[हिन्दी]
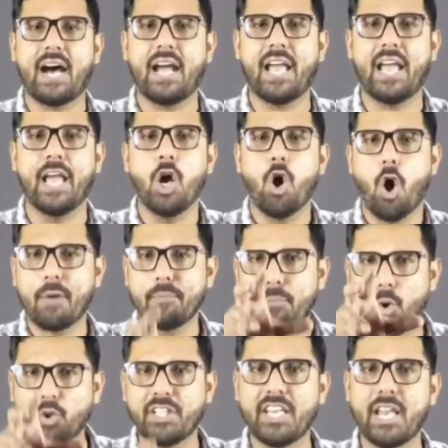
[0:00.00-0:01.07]
कहा है और
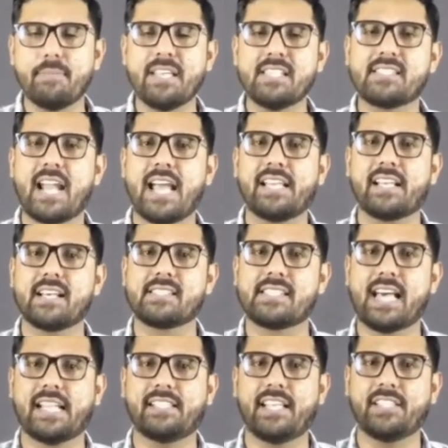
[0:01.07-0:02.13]
मोदी ने भी इसराइल का
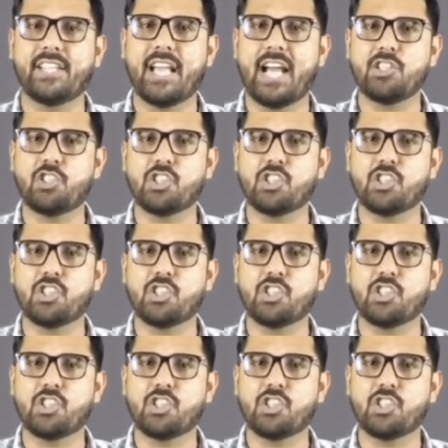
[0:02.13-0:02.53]
साथ दे दिया